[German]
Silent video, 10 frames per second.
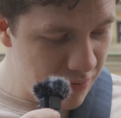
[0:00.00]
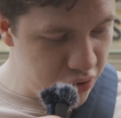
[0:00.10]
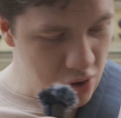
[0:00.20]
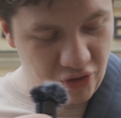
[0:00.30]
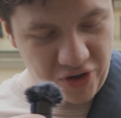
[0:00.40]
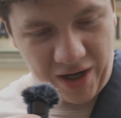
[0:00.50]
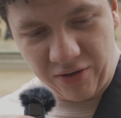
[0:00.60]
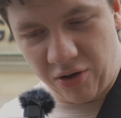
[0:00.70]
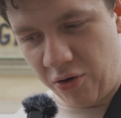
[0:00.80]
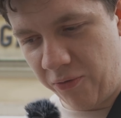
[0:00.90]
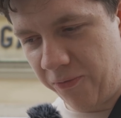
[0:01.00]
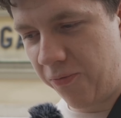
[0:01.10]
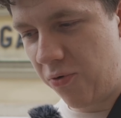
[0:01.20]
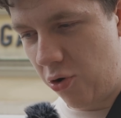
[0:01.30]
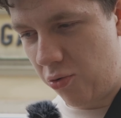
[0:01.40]
Project
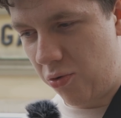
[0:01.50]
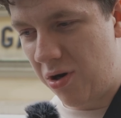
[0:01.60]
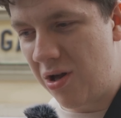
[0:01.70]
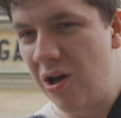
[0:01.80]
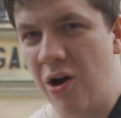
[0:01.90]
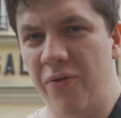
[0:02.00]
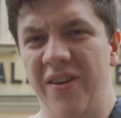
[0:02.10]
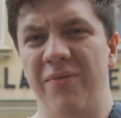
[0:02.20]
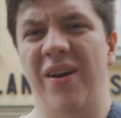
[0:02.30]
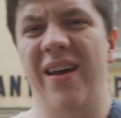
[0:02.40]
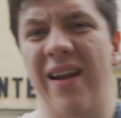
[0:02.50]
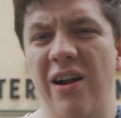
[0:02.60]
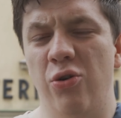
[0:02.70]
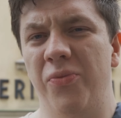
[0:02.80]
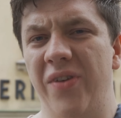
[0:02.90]
Flow auf diesem
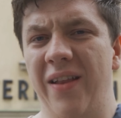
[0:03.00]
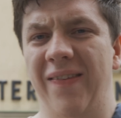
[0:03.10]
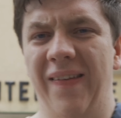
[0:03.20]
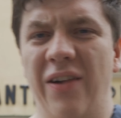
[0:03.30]
Kanal umsetzen.